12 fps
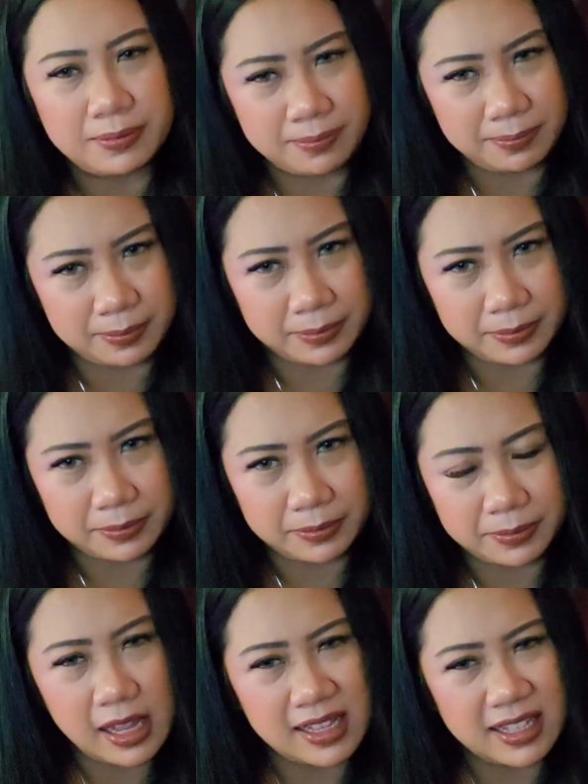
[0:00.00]
Hmm.
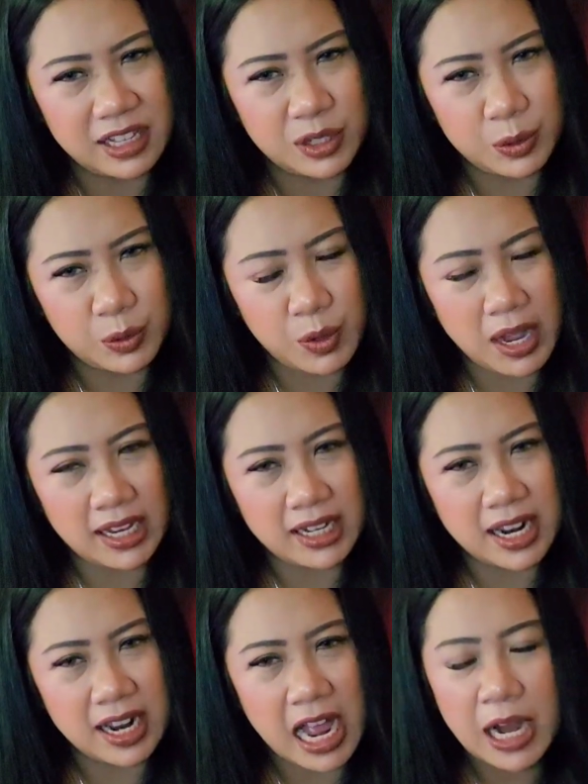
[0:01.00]
Sesuai
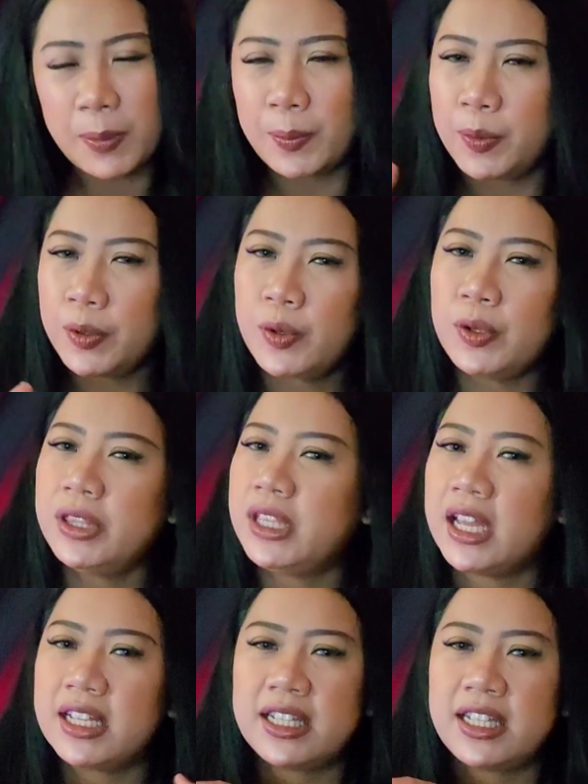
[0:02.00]
dengan
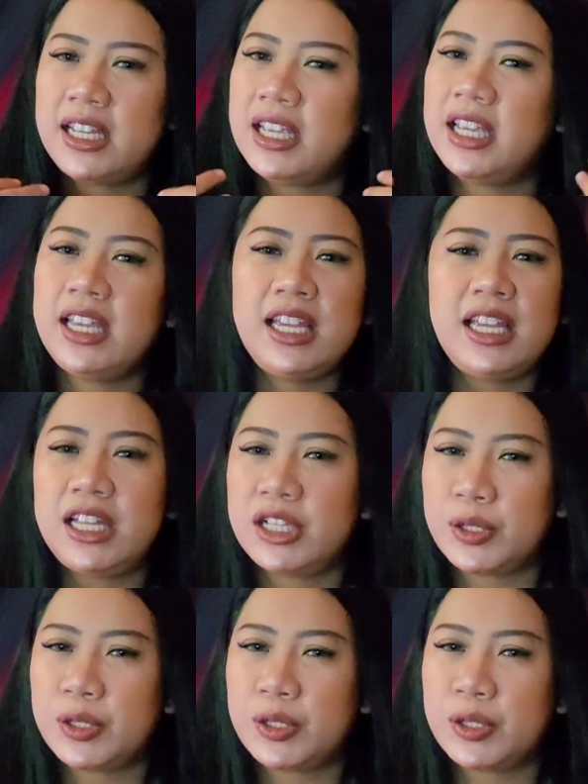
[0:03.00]
moodnya si